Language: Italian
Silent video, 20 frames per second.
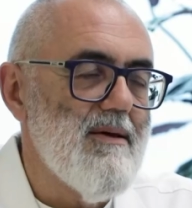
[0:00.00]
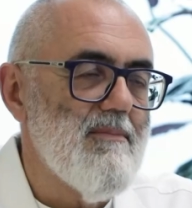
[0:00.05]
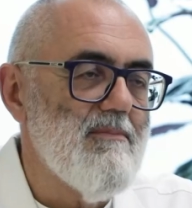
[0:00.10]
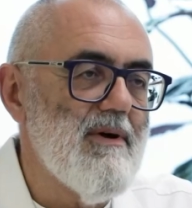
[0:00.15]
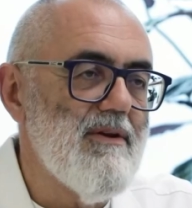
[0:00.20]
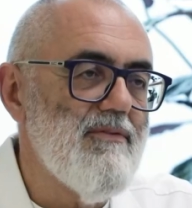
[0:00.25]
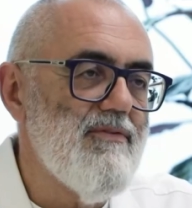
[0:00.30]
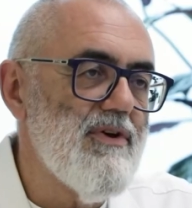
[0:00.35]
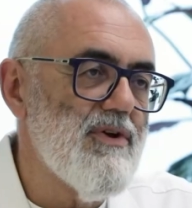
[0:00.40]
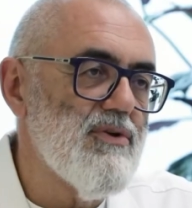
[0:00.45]

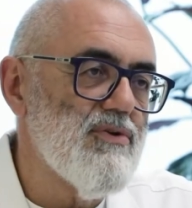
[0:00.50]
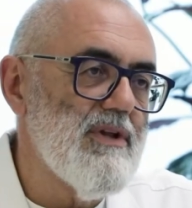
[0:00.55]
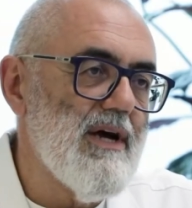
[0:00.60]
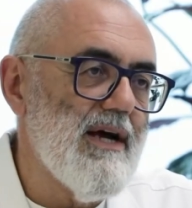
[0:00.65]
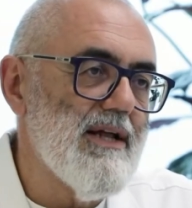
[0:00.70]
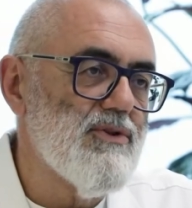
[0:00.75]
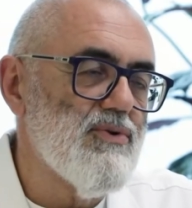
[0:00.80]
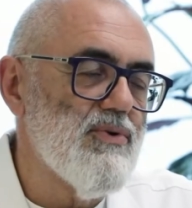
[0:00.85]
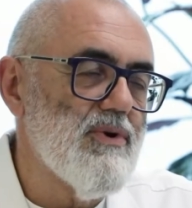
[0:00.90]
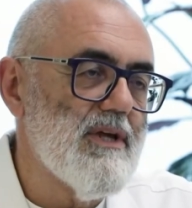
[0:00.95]
Ma il vero
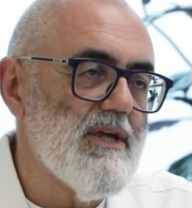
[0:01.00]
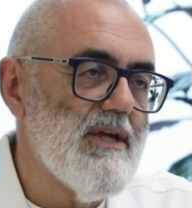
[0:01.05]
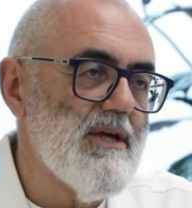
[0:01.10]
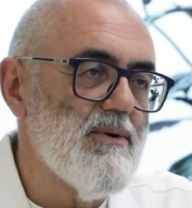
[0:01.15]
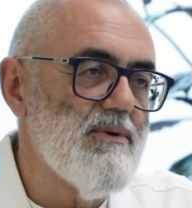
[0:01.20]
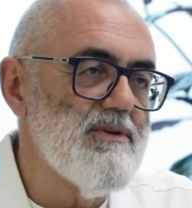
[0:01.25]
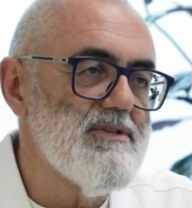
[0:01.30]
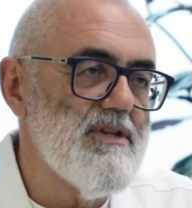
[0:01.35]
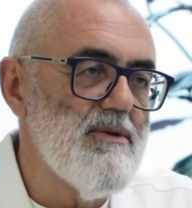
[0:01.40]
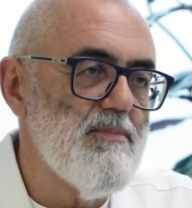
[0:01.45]
dato è che
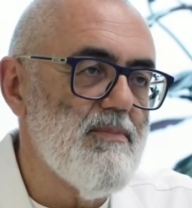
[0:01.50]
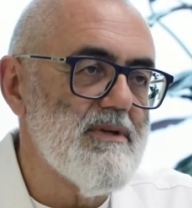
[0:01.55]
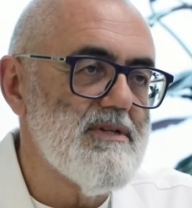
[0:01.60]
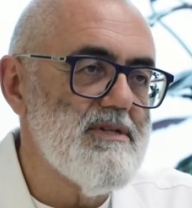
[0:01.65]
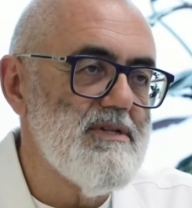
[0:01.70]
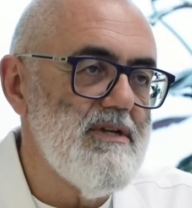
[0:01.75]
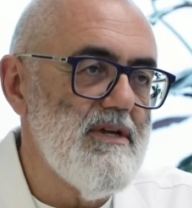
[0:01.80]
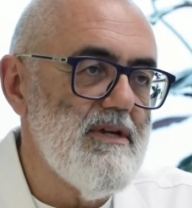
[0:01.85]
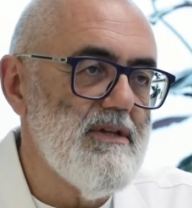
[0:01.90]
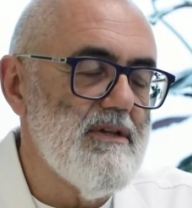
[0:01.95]
questi
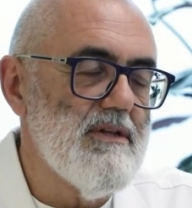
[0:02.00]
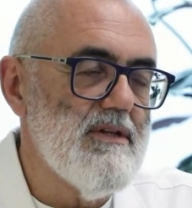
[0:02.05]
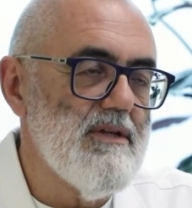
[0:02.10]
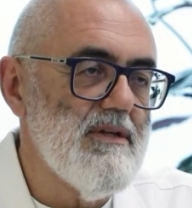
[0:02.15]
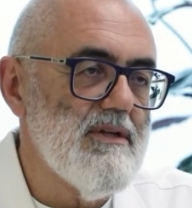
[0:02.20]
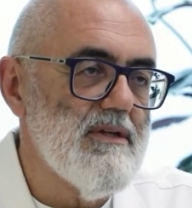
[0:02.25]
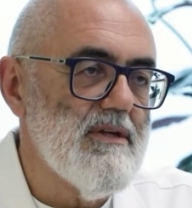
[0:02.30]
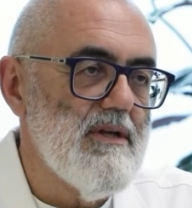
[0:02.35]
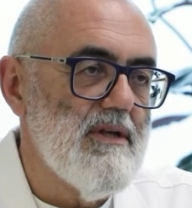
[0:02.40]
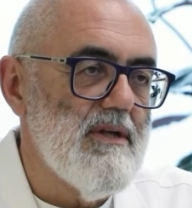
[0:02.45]

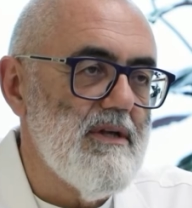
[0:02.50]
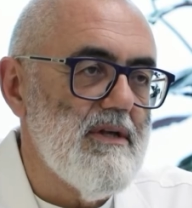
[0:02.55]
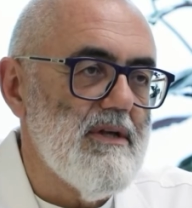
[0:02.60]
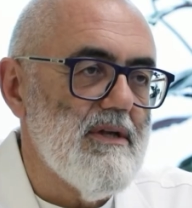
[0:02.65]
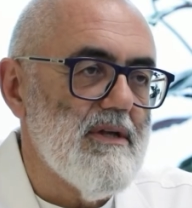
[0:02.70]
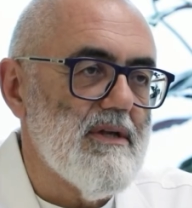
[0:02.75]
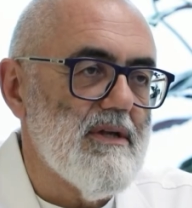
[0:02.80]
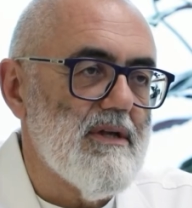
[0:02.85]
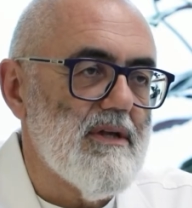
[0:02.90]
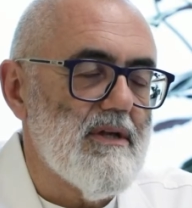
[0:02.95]
pazienti,
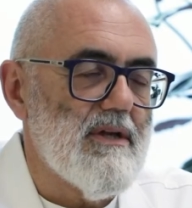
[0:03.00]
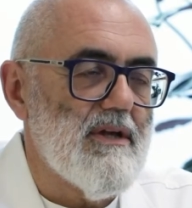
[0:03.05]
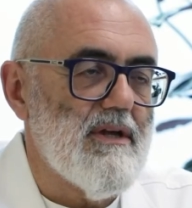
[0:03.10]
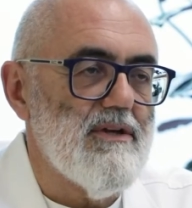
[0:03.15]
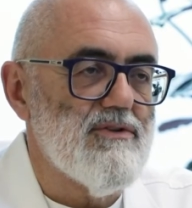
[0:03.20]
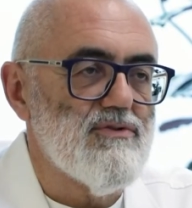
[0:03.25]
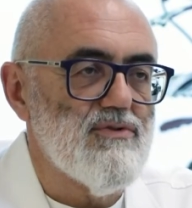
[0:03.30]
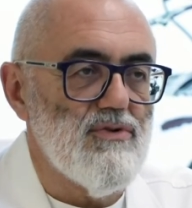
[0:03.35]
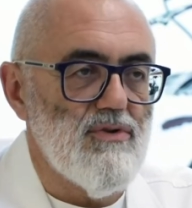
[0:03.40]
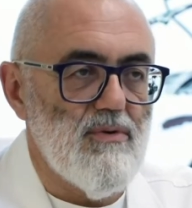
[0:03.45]

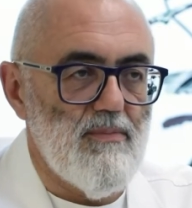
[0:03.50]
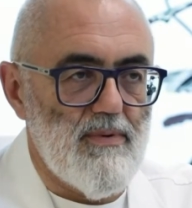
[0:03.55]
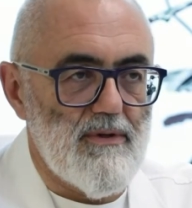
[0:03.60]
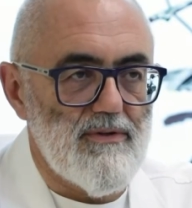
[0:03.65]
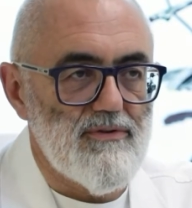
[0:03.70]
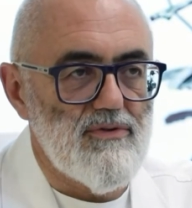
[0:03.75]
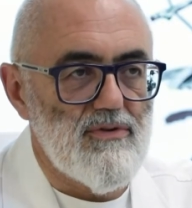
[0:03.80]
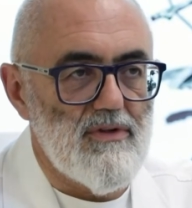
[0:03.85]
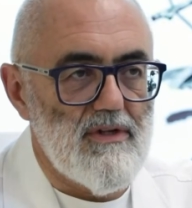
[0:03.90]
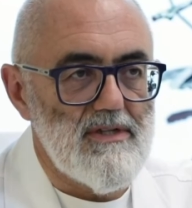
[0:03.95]
che sono
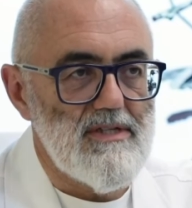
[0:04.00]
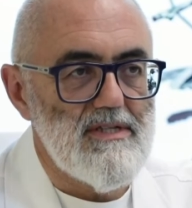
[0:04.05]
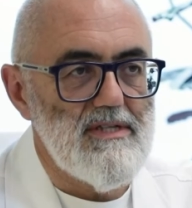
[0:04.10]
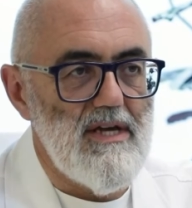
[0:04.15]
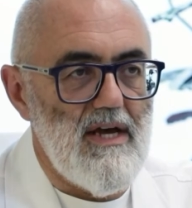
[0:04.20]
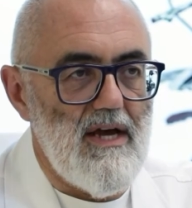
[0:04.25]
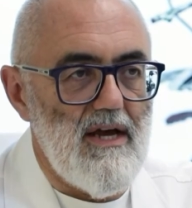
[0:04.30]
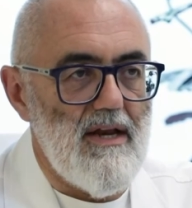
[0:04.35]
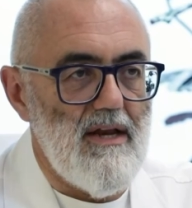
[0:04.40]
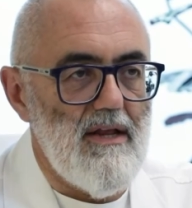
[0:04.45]
persone
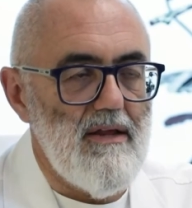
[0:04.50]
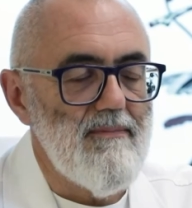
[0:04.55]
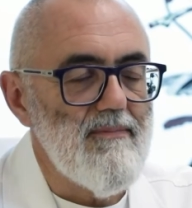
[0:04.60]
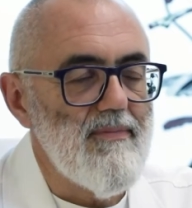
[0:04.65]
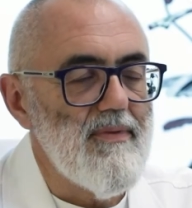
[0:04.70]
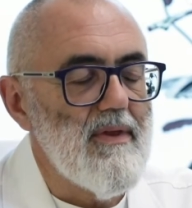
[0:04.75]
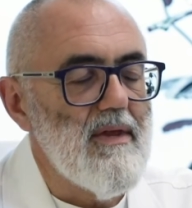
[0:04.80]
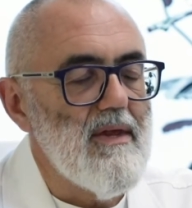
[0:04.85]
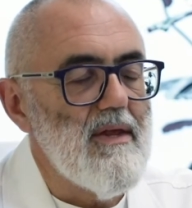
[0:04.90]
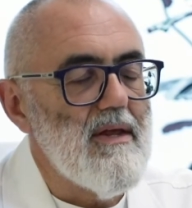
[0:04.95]
anziane,
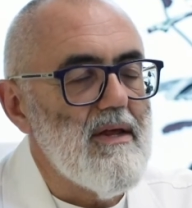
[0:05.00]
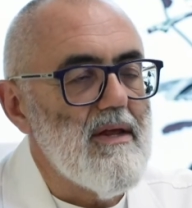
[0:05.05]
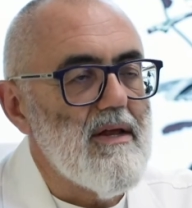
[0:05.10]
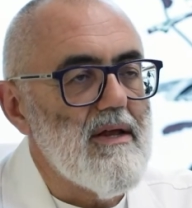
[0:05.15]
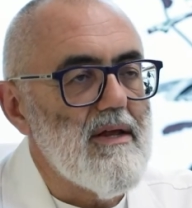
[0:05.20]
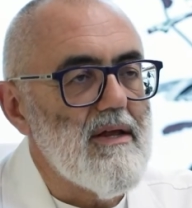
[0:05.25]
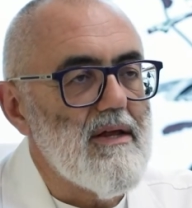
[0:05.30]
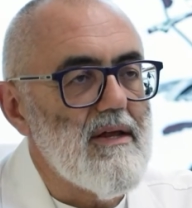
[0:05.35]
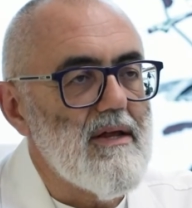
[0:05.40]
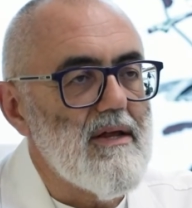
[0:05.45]

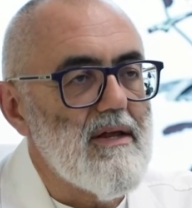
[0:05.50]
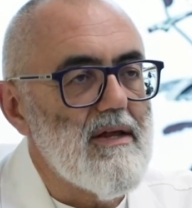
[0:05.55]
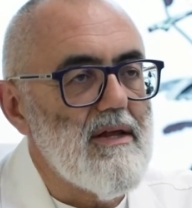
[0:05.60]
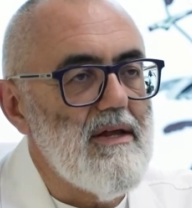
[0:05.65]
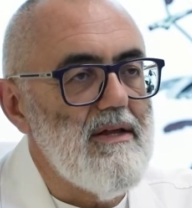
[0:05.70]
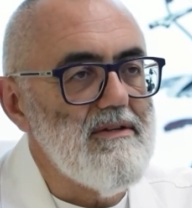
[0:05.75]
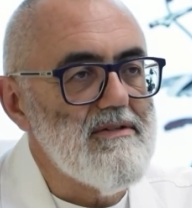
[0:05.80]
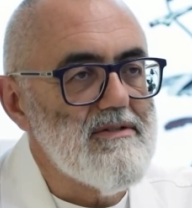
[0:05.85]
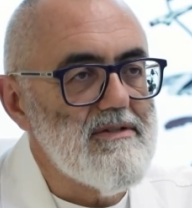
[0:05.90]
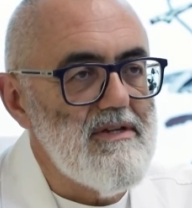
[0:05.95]

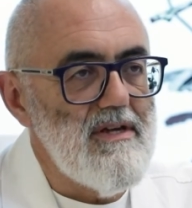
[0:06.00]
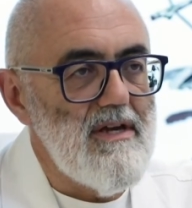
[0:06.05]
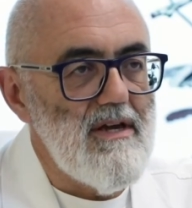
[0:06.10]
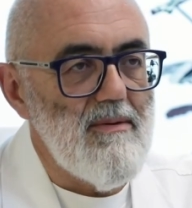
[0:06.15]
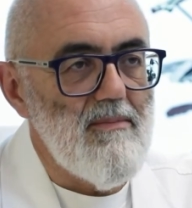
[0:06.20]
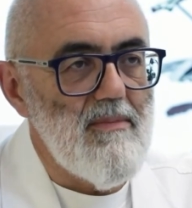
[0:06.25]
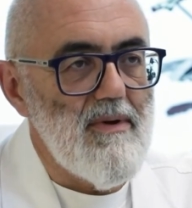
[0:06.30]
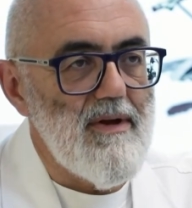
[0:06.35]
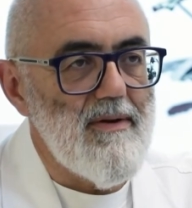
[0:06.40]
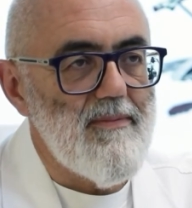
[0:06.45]

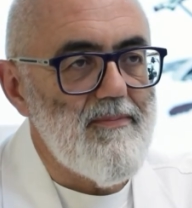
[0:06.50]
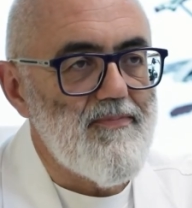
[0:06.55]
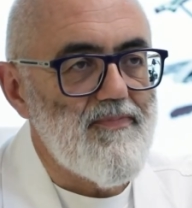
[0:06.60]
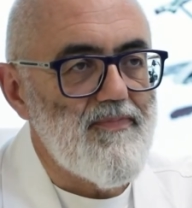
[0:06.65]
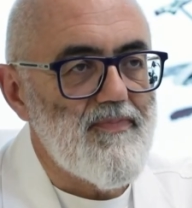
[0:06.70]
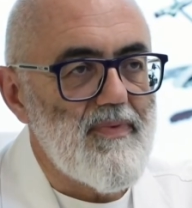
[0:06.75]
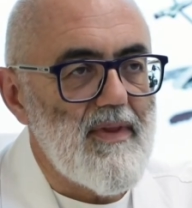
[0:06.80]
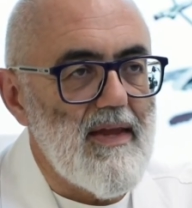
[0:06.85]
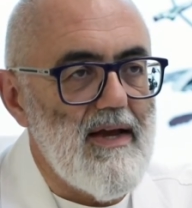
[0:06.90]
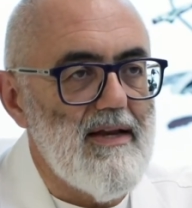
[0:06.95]
insieme
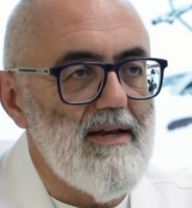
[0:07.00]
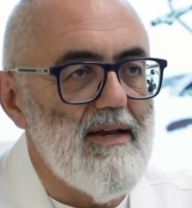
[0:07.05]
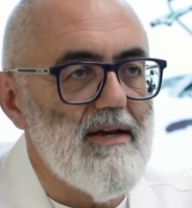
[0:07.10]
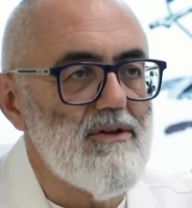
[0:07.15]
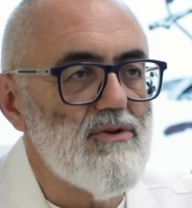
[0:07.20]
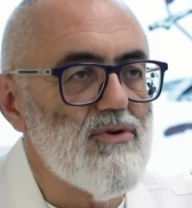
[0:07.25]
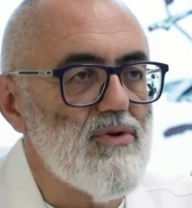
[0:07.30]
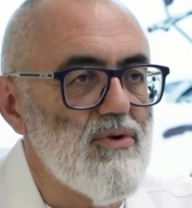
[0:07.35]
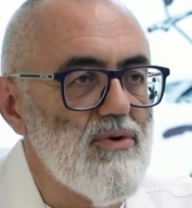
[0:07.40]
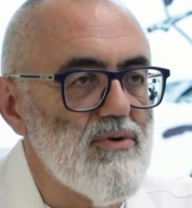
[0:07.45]

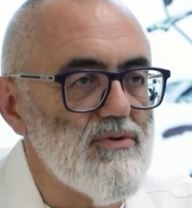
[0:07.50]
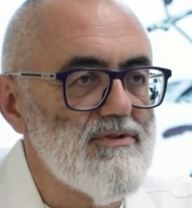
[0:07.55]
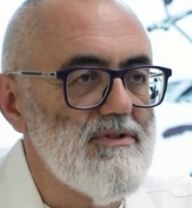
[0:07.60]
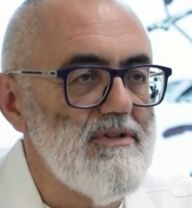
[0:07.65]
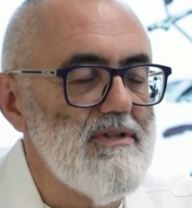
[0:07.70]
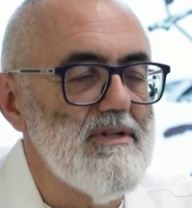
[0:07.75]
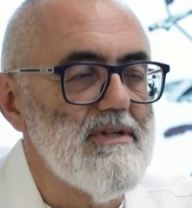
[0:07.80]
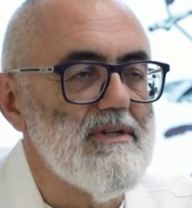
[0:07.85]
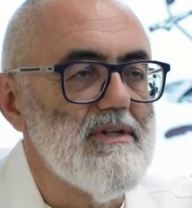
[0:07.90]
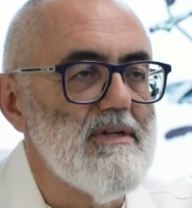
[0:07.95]

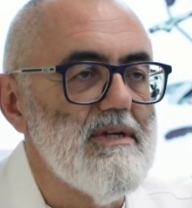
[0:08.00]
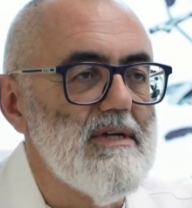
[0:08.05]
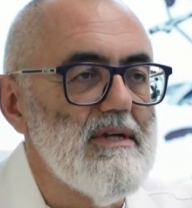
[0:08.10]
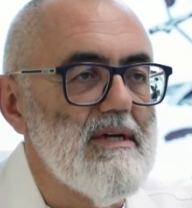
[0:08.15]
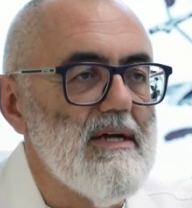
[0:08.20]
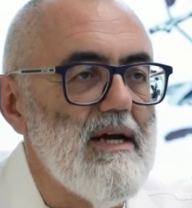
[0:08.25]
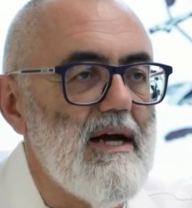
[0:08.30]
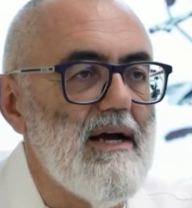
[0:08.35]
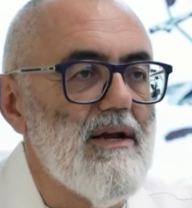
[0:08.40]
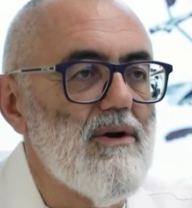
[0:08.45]
all'artrosi
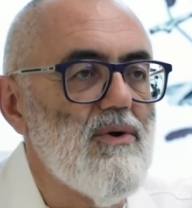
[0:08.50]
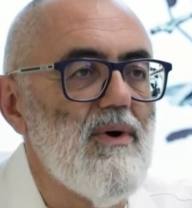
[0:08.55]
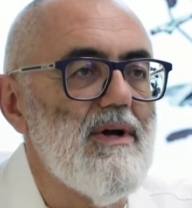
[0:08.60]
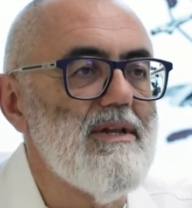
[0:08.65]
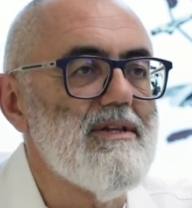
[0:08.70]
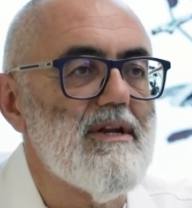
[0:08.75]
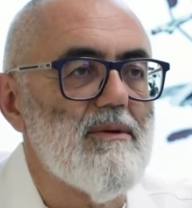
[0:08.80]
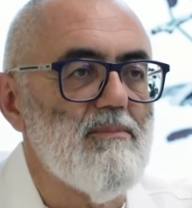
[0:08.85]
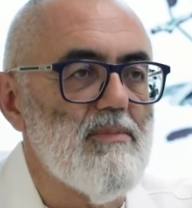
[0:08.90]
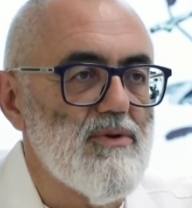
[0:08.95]
hanno
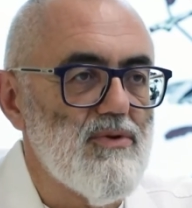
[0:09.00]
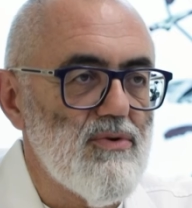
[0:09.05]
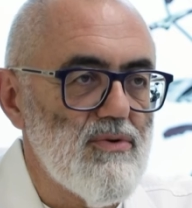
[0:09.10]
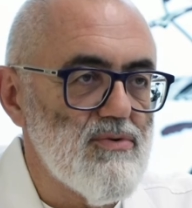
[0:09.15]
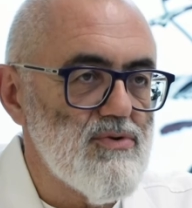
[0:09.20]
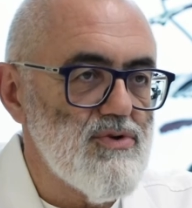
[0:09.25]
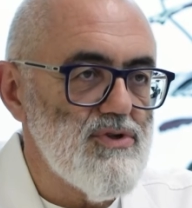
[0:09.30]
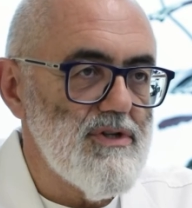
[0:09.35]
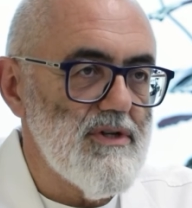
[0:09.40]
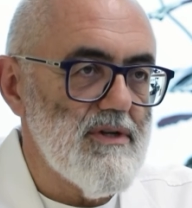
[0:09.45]
altre
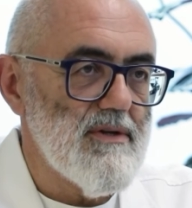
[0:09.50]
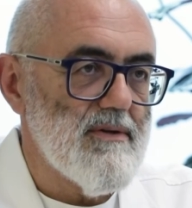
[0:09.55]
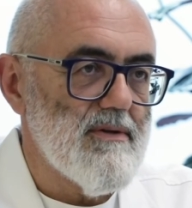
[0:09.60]
patologie,